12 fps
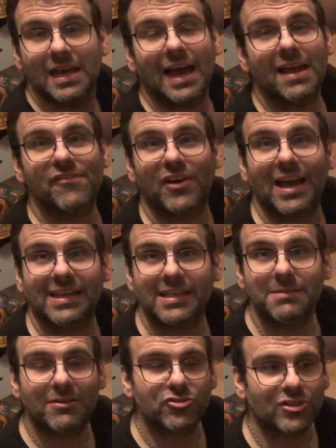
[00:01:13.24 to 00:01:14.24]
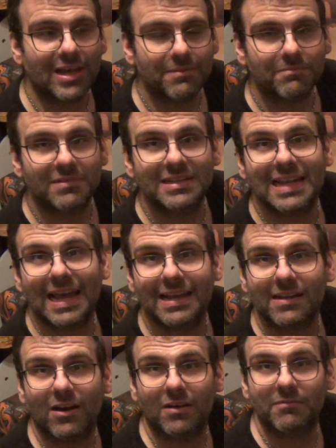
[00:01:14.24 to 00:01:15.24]
einfach eine E-Mail schreiben.
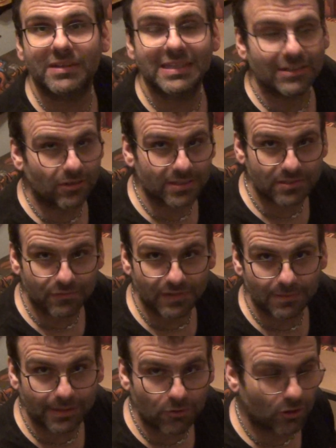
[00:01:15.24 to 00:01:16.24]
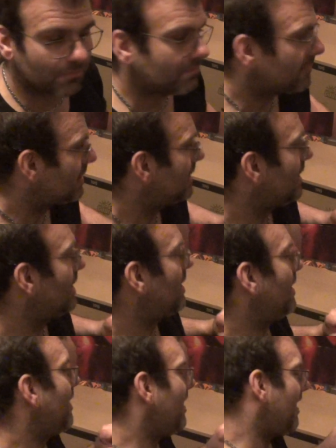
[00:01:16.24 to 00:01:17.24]
Leider haben wir nicht allzu viel bekommen.
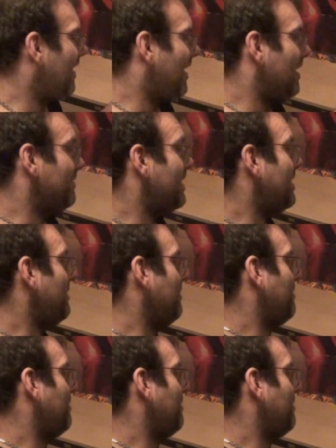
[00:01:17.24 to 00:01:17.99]
Aber